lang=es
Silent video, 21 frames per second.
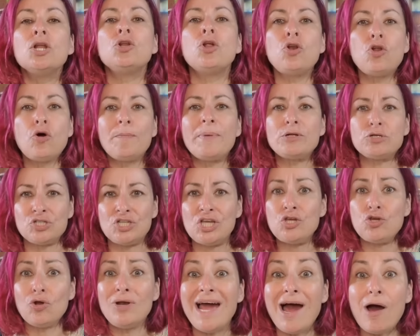no, no, pero
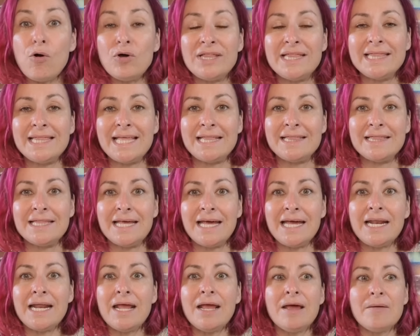si yo le hago
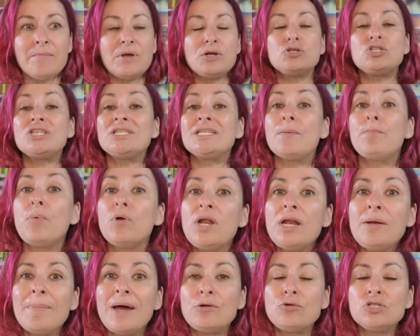entender, pero si se
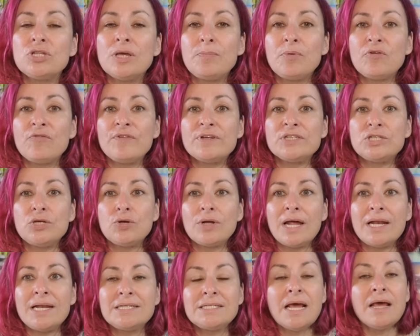pone en manos de
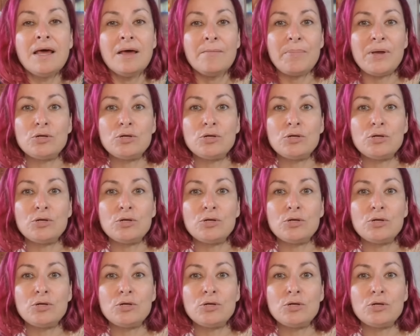profesionales,